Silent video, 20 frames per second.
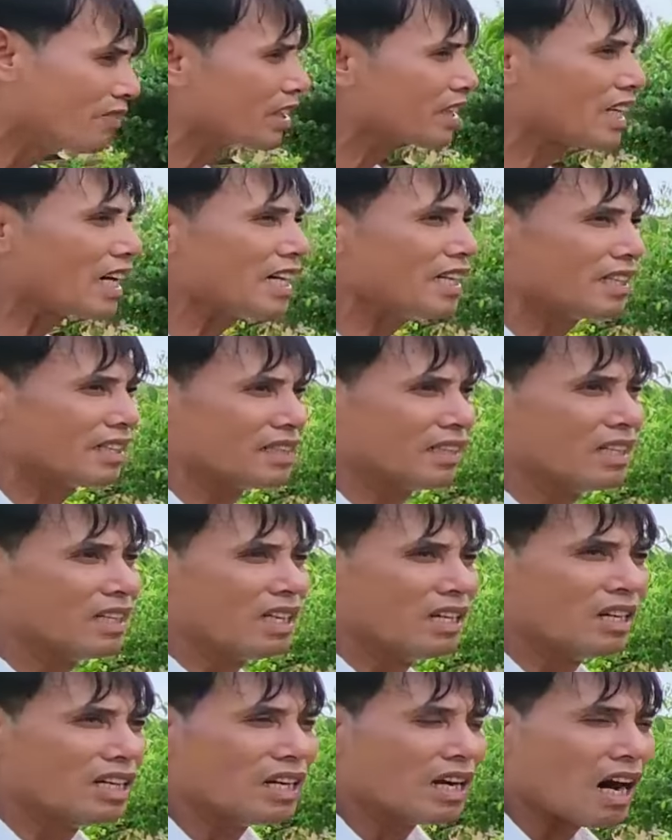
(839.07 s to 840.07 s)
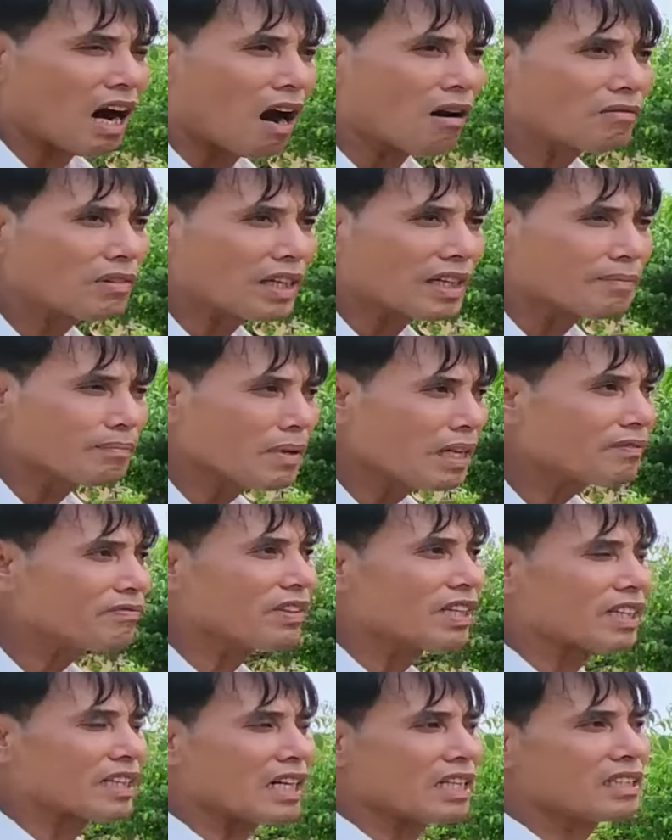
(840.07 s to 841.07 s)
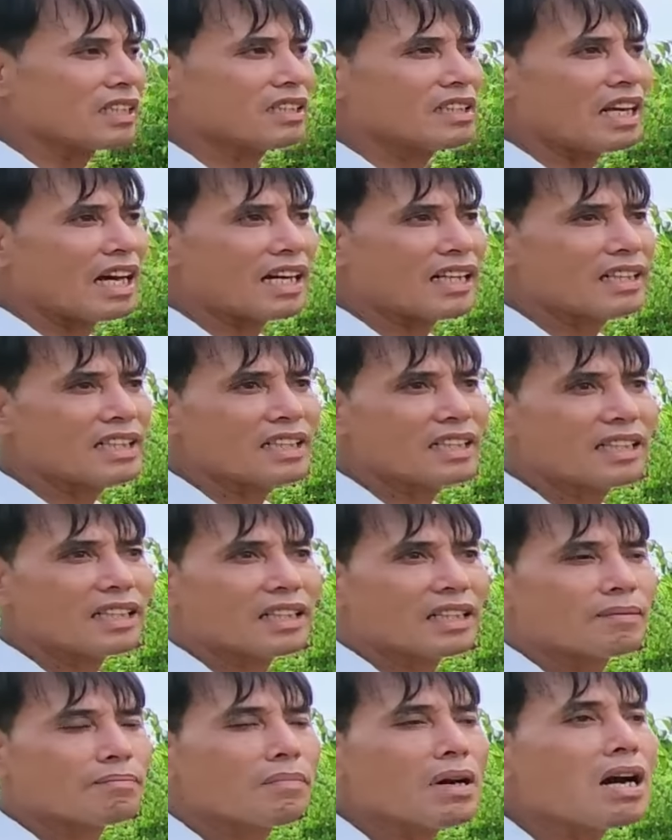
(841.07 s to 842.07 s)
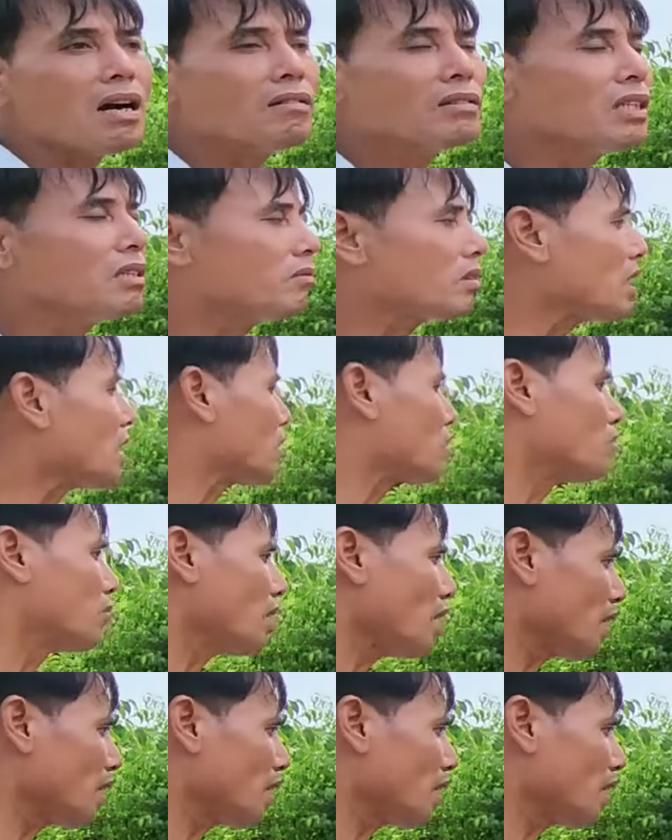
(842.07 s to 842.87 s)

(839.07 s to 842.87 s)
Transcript: về cây Hôm nay biết về cây tương lai nha Bao nhiêu tỷ cũng